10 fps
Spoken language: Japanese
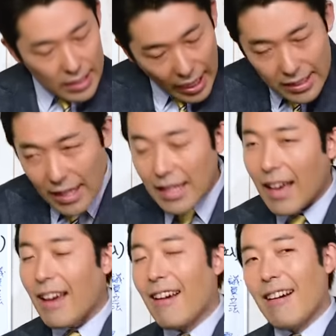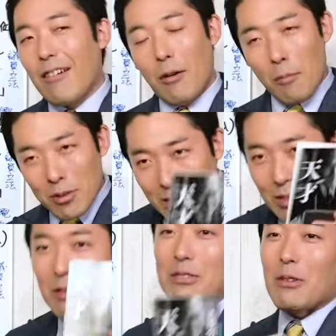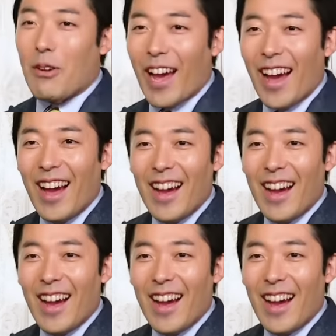ただね面白いんですよこれ